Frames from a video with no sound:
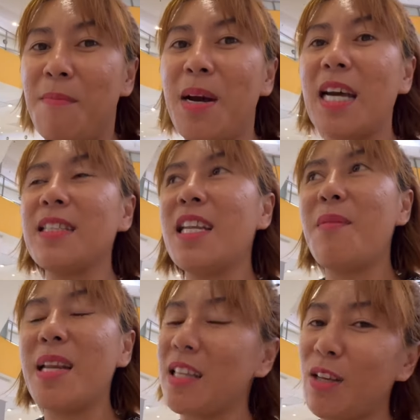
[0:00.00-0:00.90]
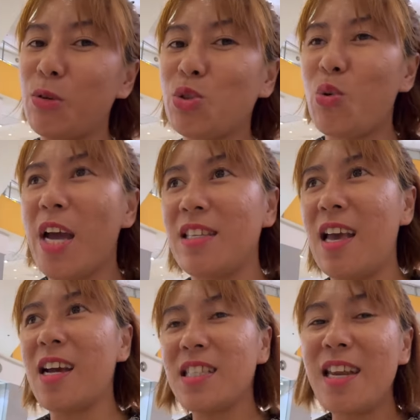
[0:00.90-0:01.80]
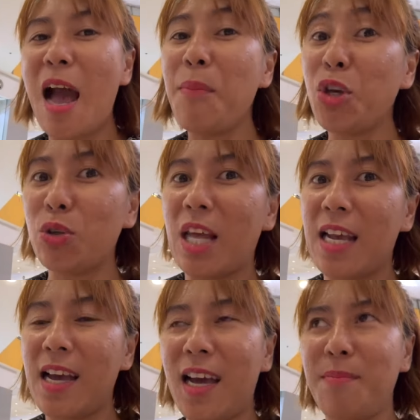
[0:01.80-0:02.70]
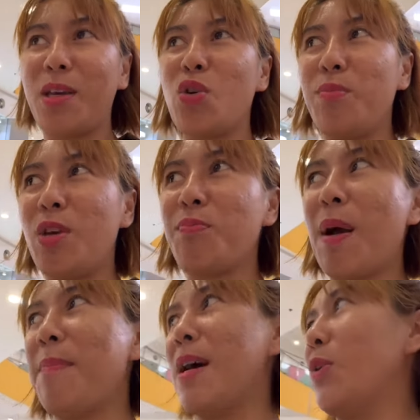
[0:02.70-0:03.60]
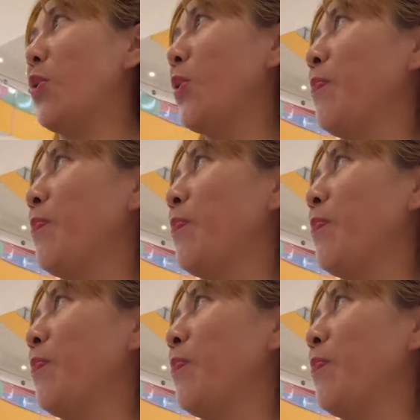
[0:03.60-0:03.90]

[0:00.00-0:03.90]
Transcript: maganda naman at nagustuhan niya kasi naamoy ko talaga kay Mayumi yung pabango.